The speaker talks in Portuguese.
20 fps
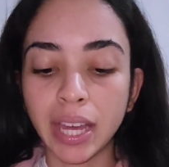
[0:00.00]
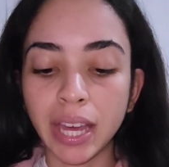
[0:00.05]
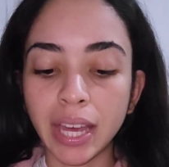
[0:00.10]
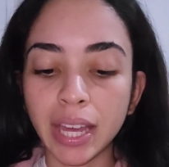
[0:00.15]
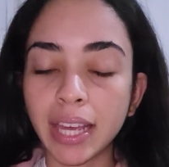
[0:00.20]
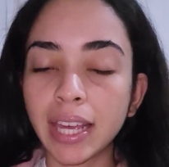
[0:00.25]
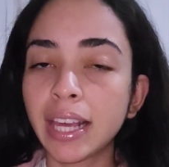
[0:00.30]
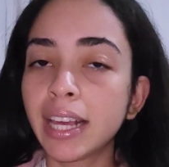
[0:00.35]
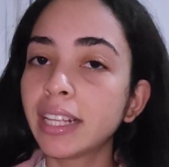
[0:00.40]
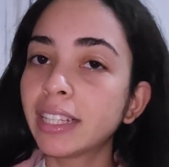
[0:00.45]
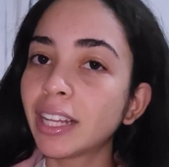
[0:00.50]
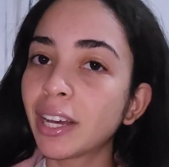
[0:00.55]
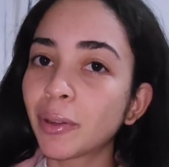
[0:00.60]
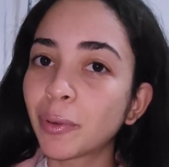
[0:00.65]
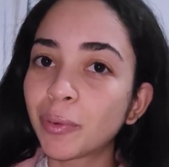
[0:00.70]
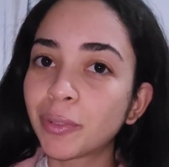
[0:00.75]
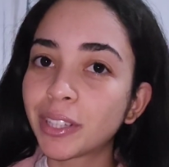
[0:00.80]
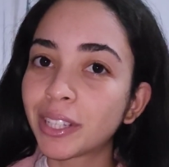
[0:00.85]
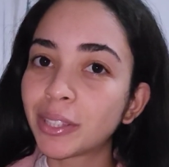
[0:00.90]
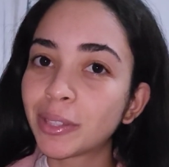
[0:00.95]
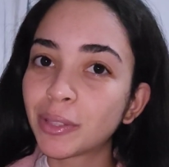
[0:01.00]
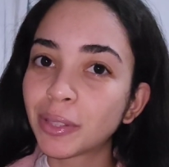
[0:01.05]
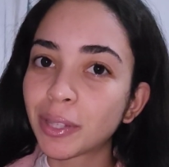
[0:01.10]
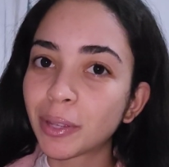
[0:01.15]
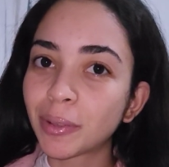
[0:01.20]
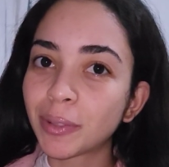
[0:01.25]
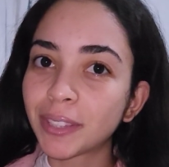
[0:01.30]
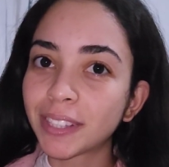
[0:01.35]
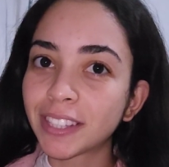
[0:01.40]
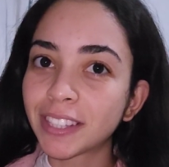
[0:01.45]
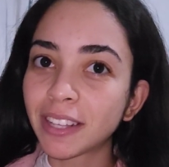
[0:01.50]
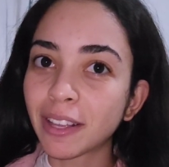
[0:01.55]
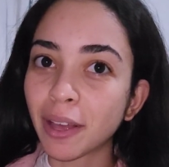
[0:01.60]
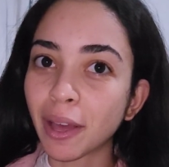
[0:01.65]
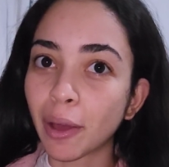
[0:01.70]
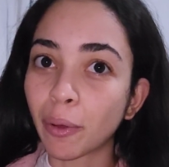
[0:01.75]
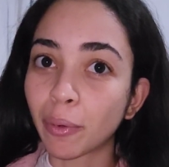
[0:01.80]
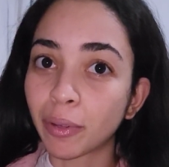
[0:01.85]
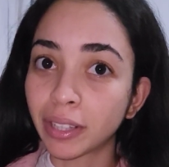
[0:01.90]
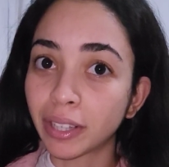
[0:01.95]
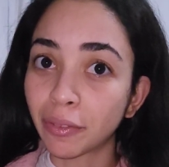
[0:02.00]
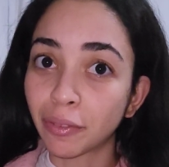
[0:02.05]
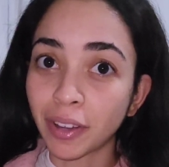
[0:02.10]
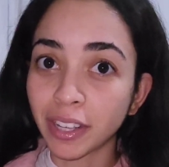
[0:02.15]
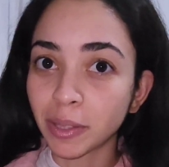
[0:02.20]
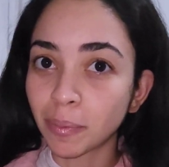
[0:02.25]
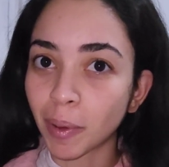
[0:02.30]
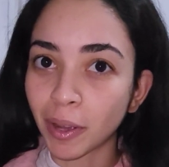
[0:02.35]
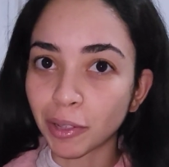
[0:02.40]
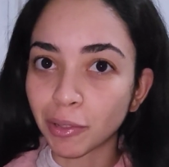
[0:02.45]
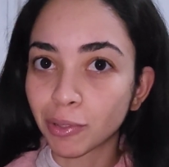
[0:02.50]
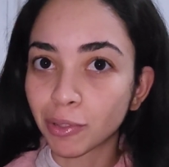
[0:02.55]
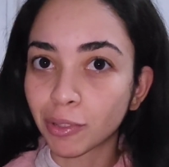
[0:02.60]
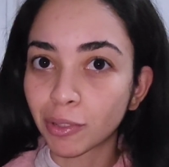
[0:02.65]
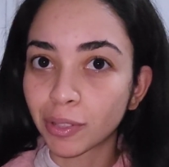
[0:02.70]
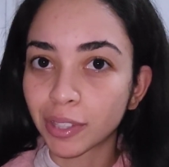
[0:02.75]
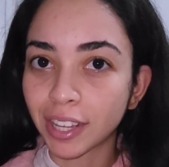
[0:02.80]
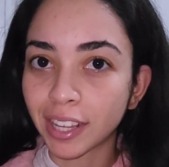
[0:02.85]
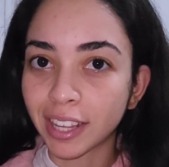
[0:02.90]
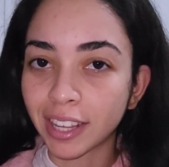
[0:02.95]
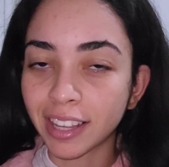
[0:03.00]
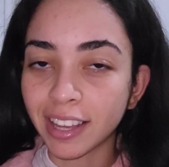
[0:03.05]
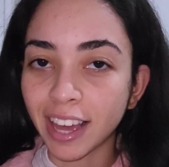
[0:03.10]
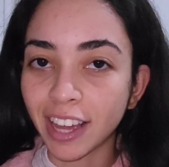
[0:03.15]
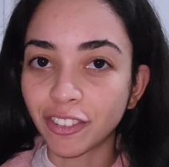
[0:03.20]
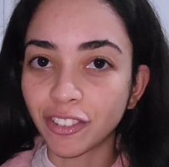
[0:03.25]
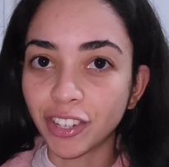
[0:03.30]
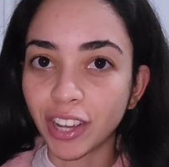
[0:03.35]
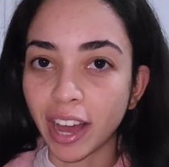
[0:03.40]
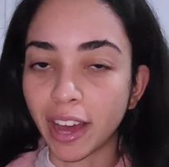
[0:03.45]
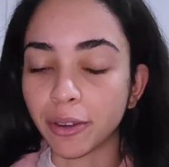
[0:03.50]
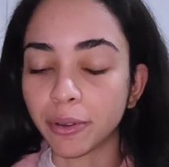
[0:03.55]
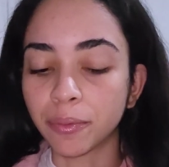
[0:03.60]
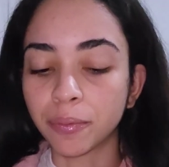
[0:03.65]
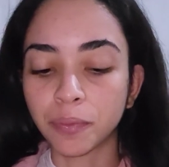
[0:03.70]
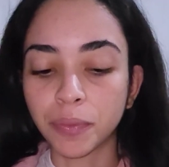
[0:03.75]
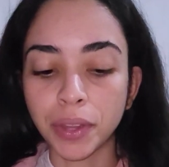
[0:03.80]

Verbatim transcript: e ainda cuida do seu, é, cuida, faz parte do seu skincare diário.